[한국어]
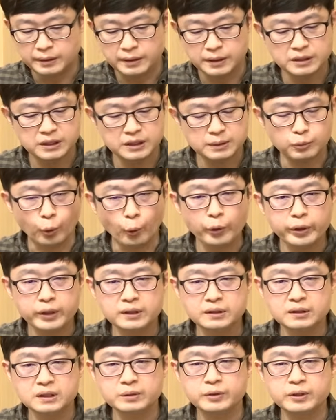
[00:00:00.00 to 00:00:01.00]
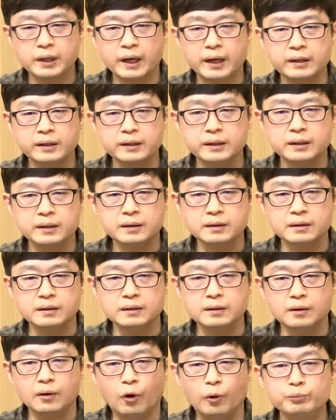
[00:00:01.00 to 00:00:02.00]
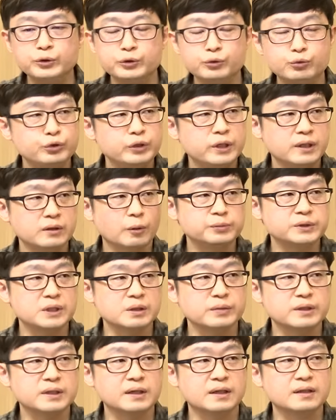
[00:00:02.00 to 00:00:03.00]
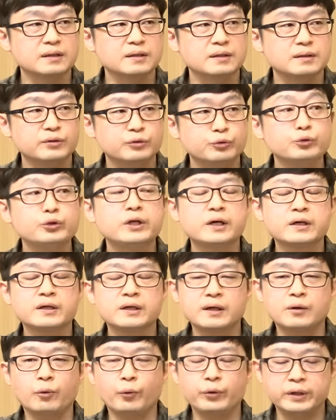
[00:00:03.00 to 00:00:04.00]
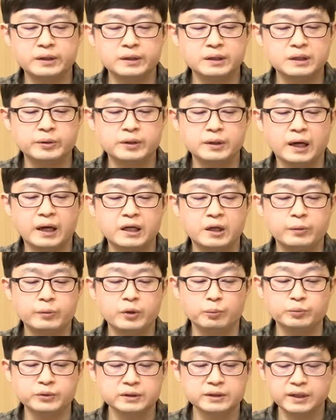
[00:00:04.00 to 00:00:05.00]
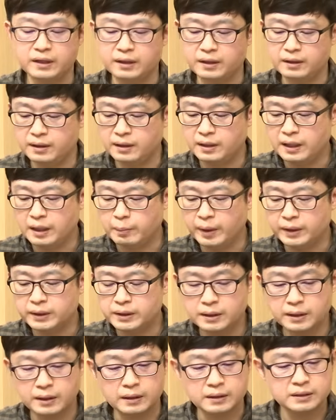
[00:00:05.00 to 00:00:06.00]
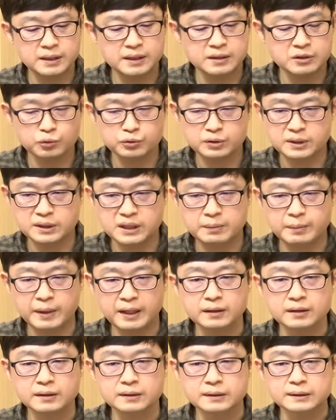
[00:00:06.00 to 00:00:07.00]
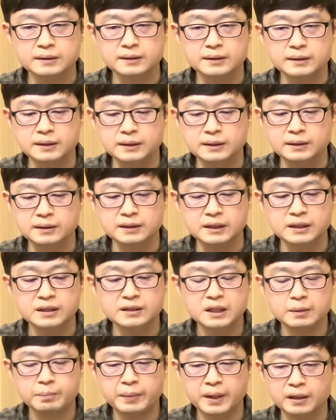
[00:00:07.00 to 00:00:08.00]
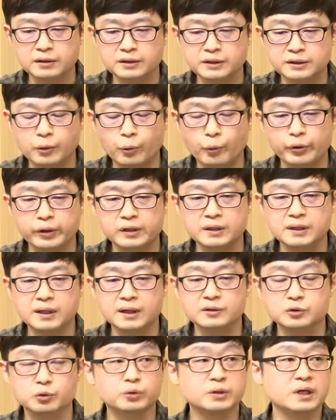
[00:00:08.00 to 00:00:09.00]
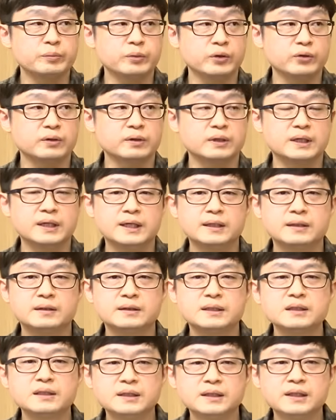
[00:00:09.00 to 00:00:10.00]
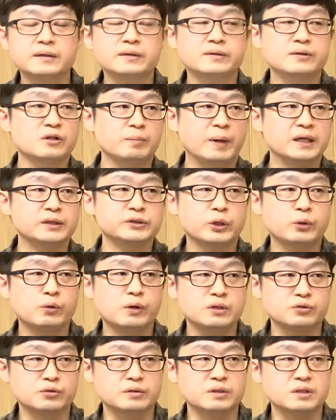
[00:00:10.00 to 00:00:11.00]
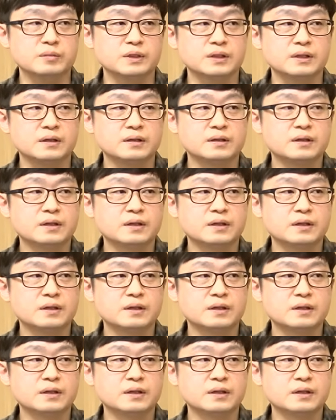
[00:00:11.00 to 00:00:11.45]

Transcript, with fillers: 근데 지금 오엘이디 티비 라인이 없는 유일한 업체입니다. 음. 유일하게 오엘이디 티비 라인업이 없는데. 만약에 씨에스오티가 만든 이 잉크젯 방식의 네. 오엘이디가 좋다면 네. 티씨엘이 그걸 많이 채용할 수 있습니다.